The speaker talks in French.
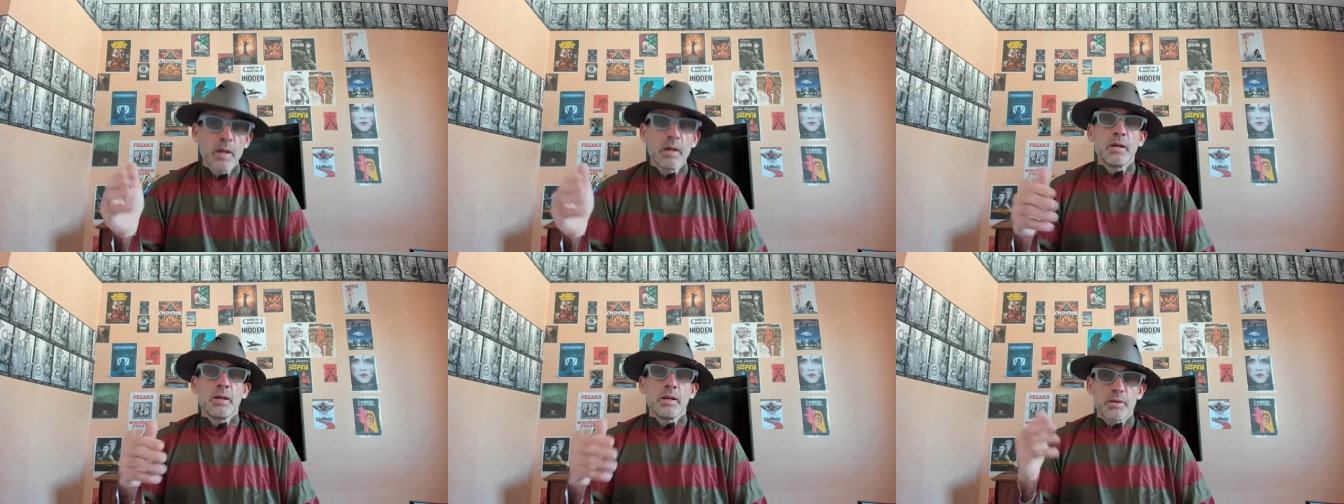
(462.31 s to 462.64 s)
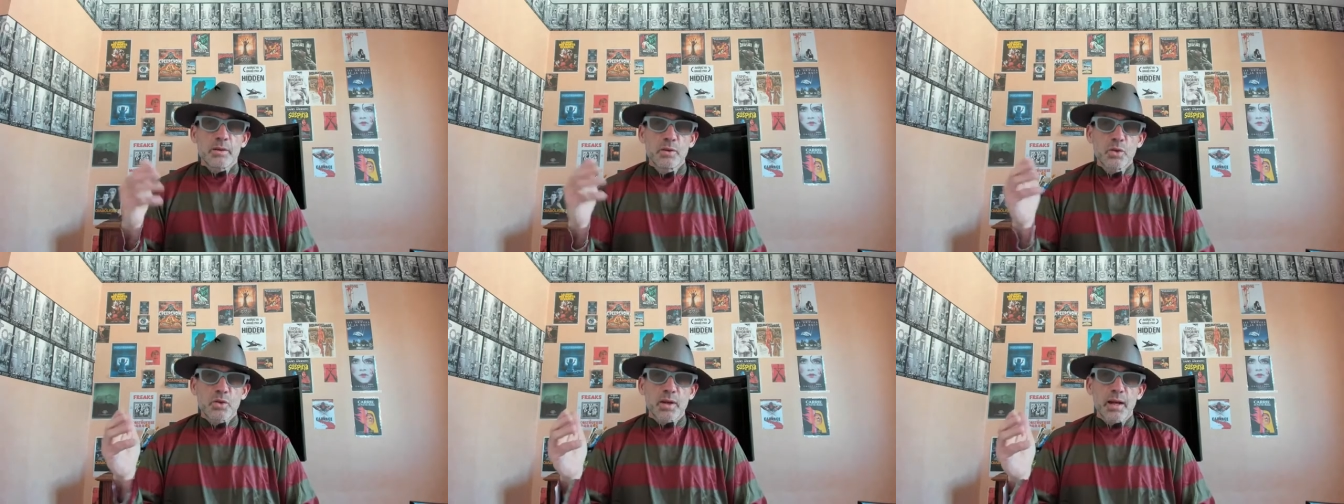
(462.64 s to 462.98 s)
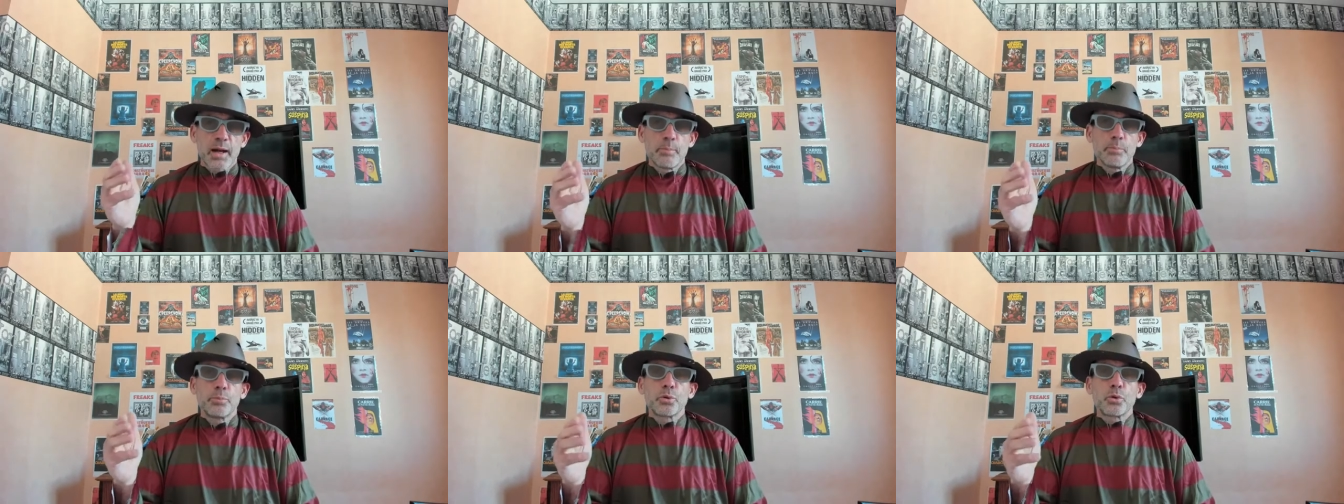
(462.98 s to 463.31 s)
qui sera
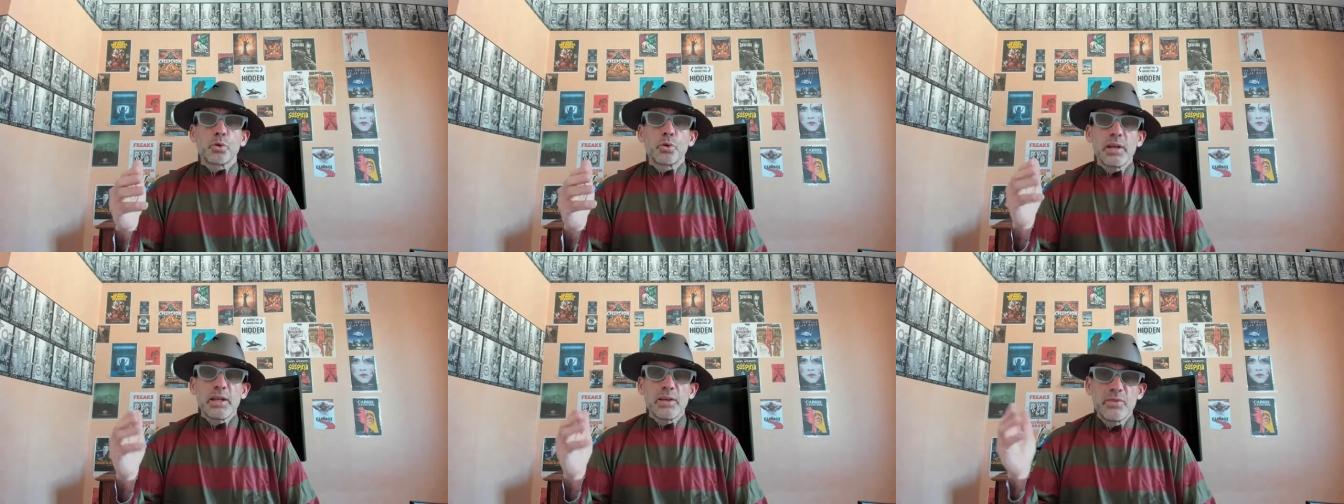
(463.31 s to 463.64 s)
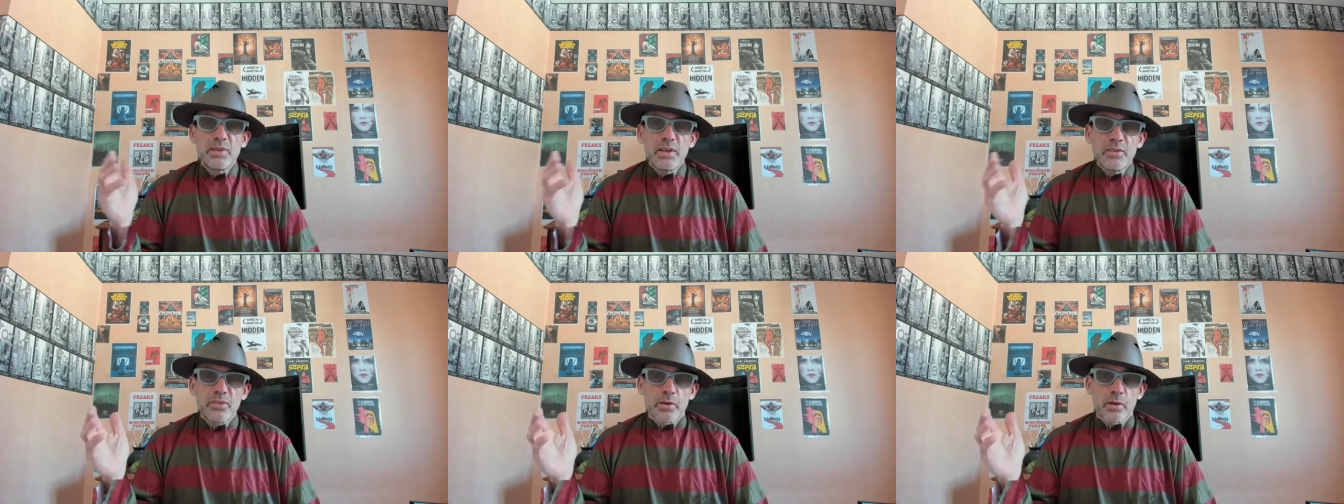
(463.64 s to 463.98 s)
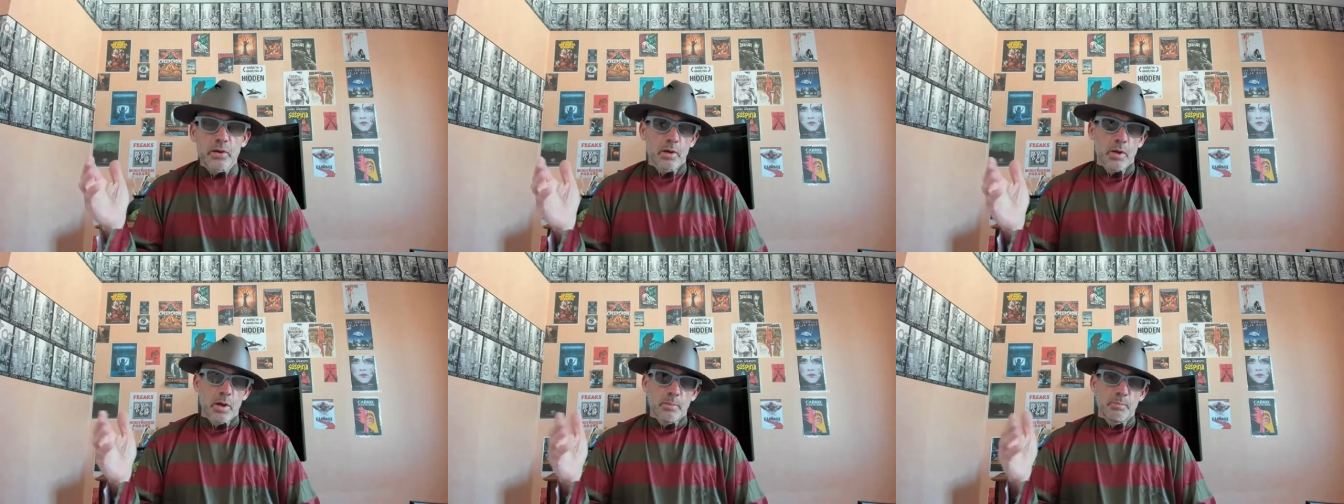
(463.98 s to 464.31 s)
brûlé vif
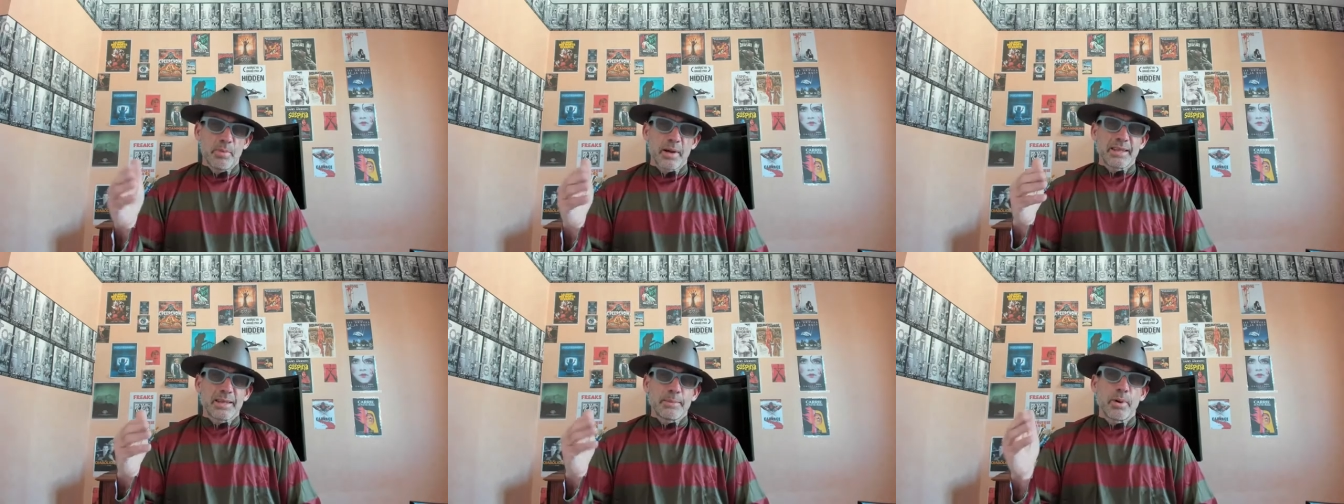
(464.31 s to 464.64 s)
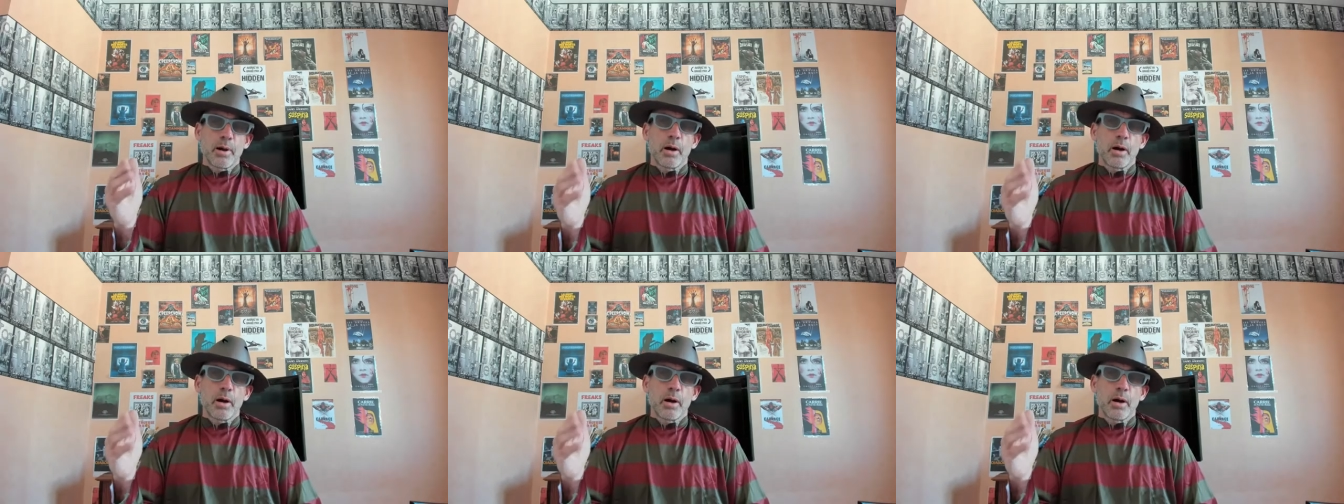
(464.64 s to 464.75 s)
par des parents